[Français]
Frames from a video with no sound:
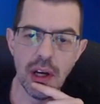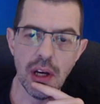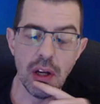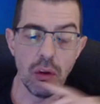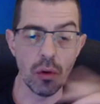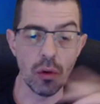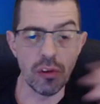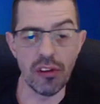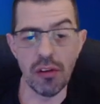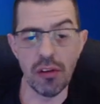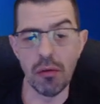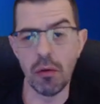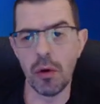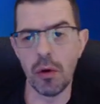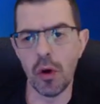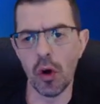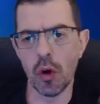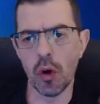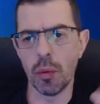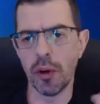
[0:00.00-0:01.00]
Donc si vous voulez
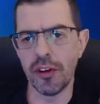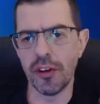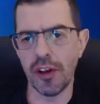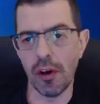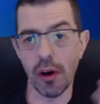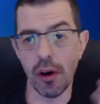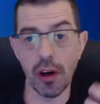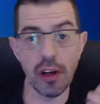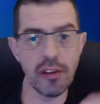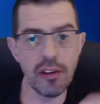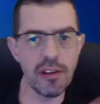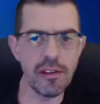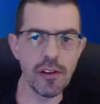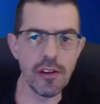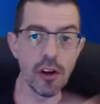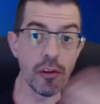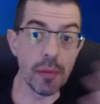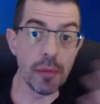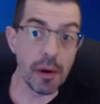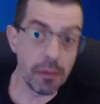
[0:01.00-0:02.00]
augmenter leur
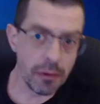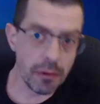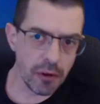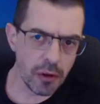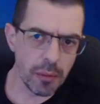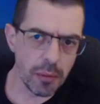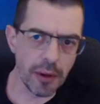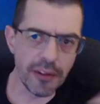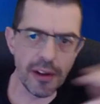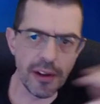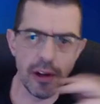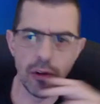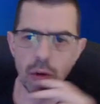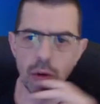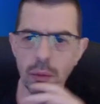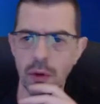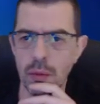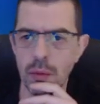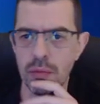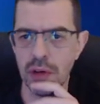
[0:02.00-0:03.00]
résistance, ben, vous augmentez le nombre
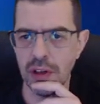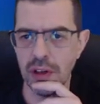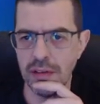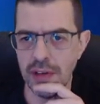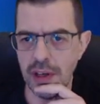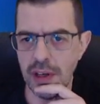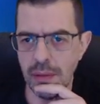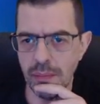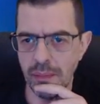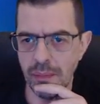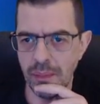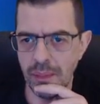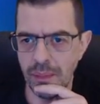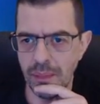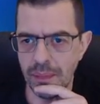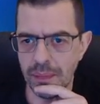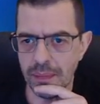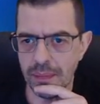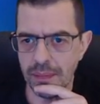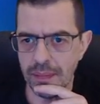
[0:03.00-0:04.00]
de points de vie.
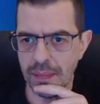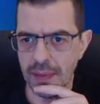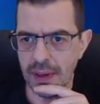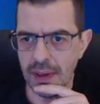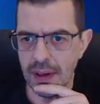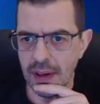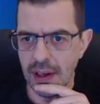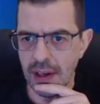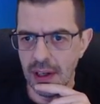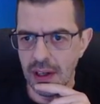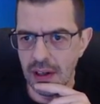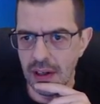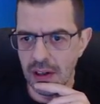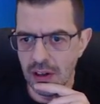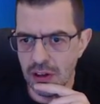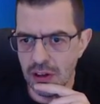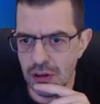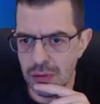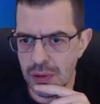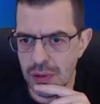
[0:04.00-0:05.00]

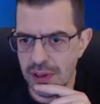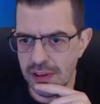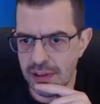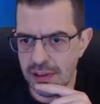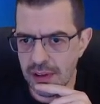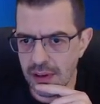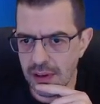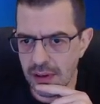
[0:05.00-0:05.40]
Ensuite,